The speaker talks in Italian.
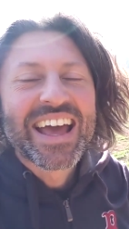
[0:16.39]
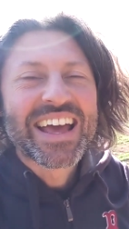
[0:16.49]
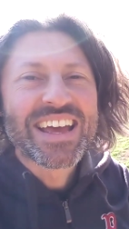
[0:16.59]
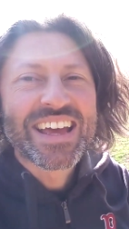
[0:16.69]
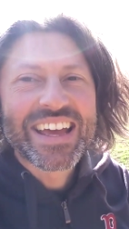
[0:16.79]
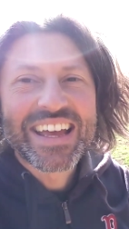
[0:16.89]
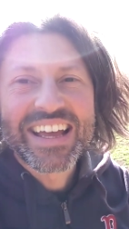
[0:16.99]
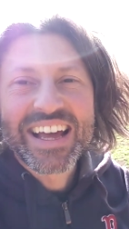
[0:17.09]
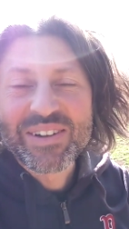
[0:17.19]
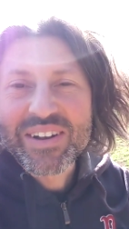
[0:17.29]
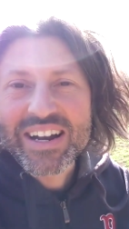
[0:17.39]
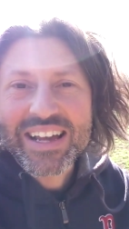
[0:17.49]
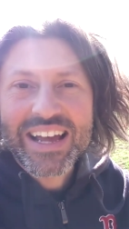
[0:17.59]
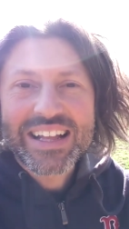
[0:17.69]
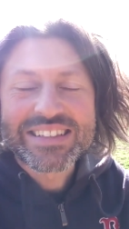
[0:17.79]
e allora
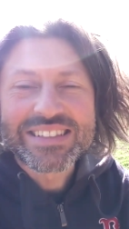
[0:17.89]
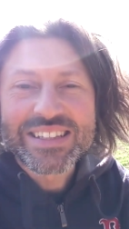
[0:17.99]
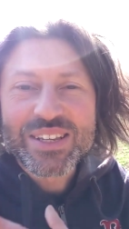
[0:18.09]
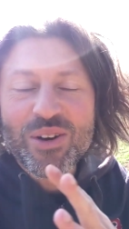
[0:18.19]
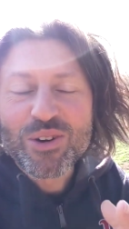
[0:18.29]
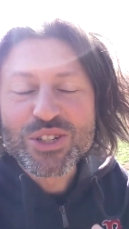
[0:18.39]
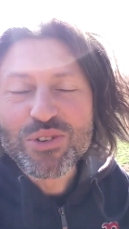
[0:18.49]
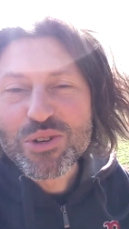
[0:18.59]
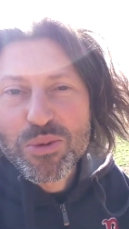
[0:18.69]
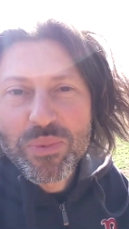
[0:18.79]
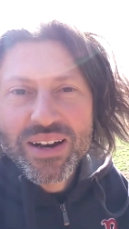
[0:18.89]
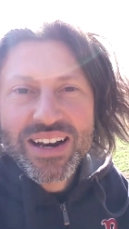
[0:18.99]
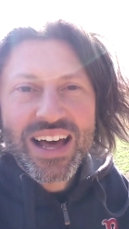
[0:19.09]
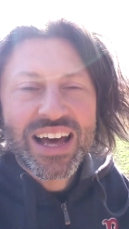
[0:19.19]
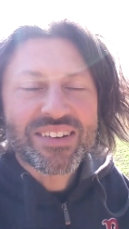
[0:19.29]
ragazzi oggi voglio
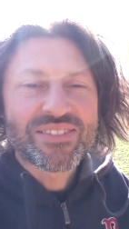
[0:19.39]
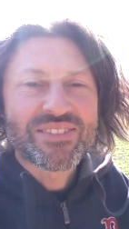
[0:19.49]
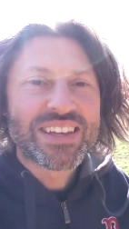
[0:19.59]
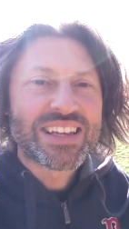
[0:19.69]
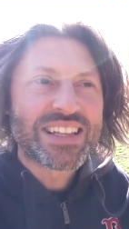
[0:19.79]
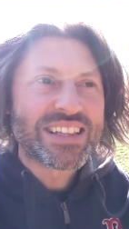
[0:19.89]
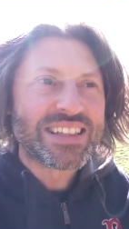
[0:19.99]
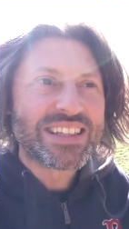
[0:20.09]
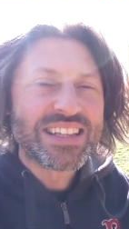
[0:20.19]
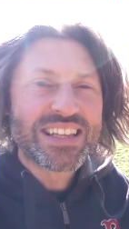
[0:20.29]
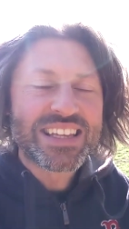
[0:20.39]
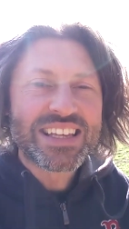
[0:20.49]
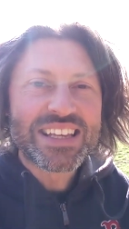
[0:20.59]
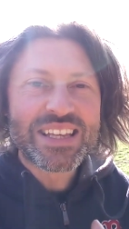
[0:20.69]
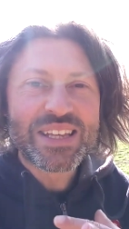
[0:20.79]
parlarvi
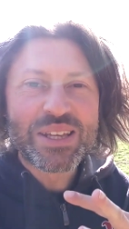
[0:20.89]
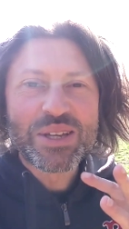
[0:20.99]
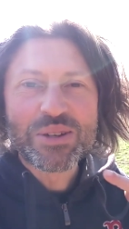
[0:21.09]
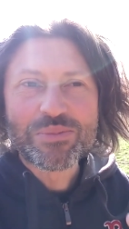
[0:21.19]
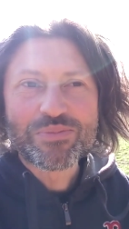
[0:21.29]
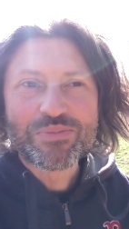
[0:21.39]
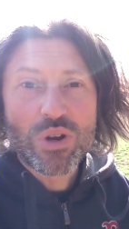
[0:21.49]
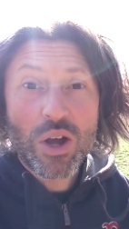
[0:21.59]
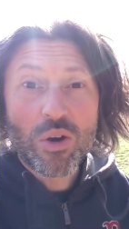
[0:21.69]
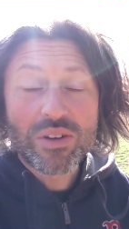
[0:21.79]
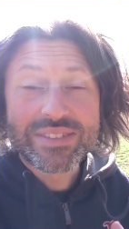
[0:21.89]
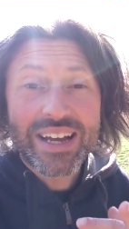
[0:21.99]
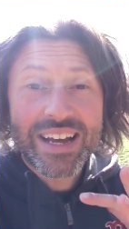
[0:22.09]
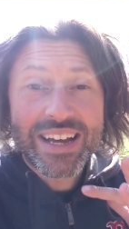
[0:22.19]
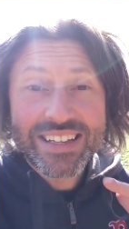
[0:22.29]
di una
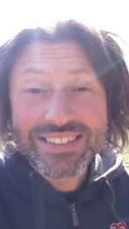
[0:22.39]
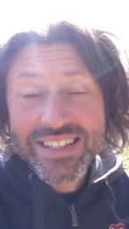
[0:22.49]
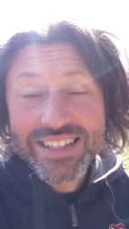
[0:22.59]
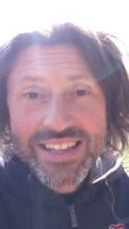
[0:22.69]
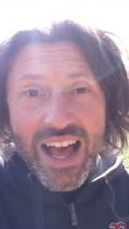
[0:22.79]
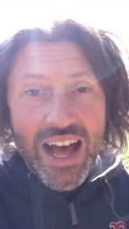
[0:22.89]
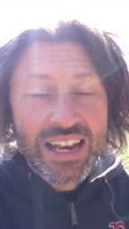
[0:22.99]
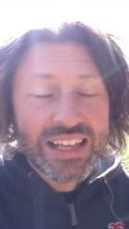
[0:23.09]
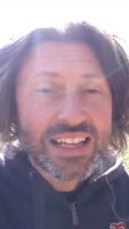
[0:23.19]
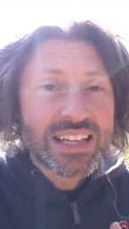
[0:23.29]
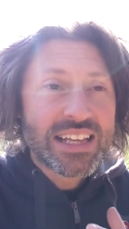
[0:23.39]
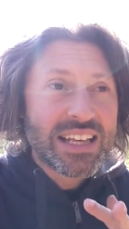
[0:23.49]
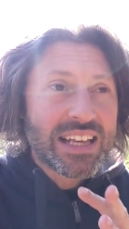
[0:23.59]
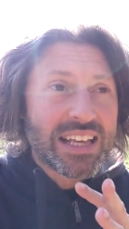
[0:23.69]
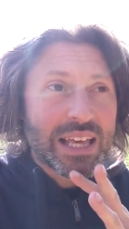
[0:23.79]
cosa essenziale
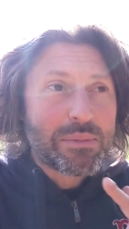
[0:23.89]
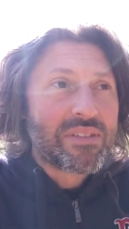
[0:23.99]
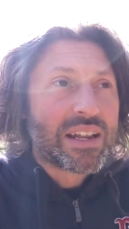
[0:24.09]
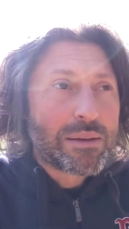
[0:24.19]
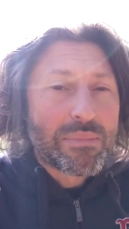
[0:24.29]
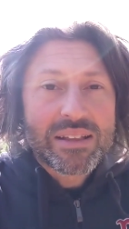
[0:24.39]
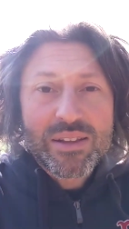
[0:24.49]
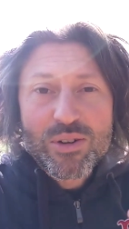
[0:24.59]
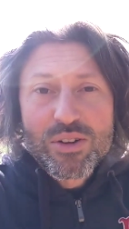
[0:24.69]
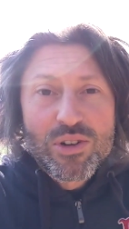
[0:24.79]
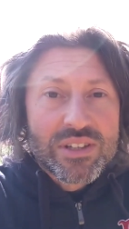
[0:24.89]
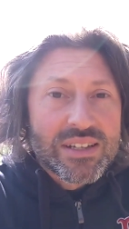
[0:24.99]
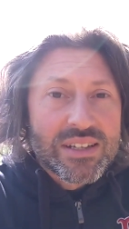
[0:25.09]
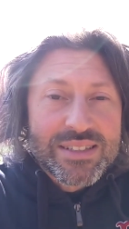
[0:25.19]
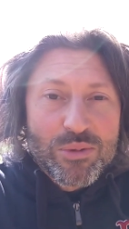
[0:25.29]
che mi viene in mente ogni volta
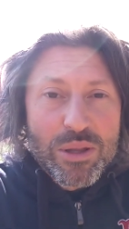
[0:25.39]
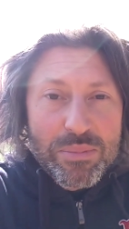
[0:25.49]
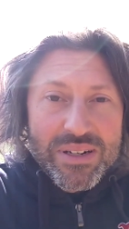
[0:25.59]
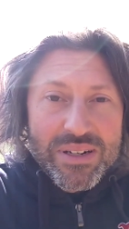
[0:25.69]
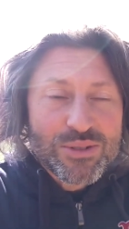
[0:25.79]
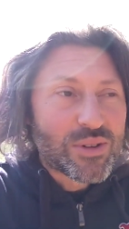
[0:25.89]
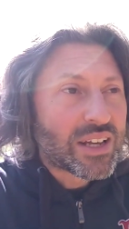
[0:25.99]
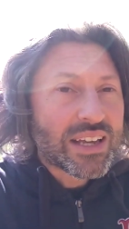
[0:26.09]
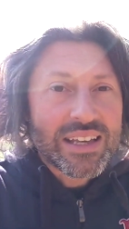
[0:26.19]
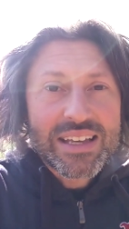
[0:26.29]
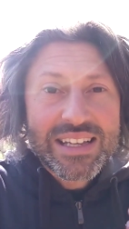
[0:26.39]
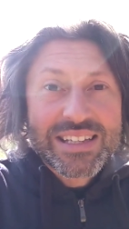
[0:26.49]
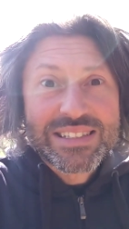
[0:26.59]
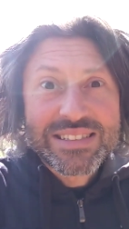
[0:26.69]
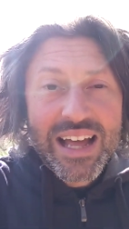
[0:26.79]
che seguo le persone
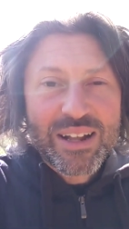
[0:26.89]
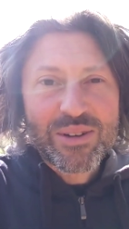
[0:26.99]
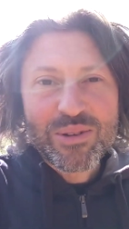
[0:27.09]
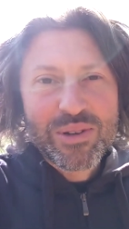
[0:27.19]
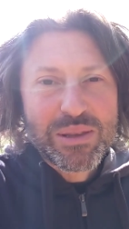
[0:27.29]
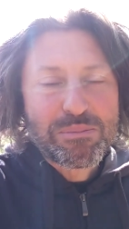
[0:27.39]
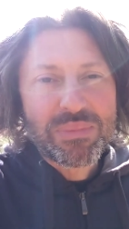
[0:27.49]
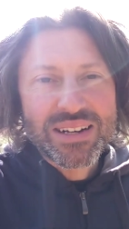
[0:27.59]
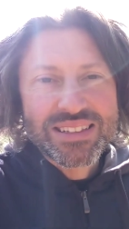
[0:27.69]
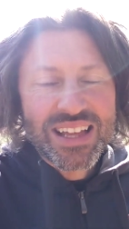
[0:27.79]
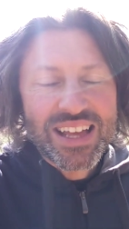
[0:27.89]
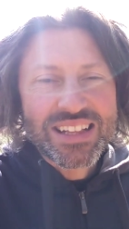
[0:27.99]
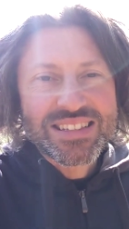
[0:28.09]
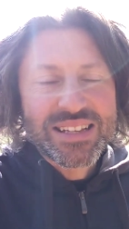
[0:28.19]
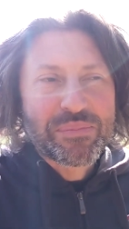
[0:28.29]
che stanno in
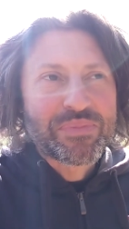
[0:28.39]
partenza